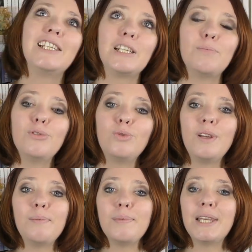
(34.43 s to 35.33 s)
J'ai
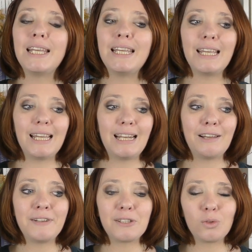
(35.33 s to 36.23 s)
beaucoup aimé
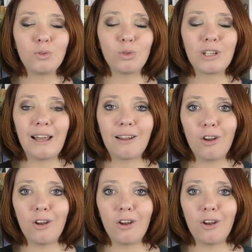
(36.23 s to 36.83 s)
la façon dont Claire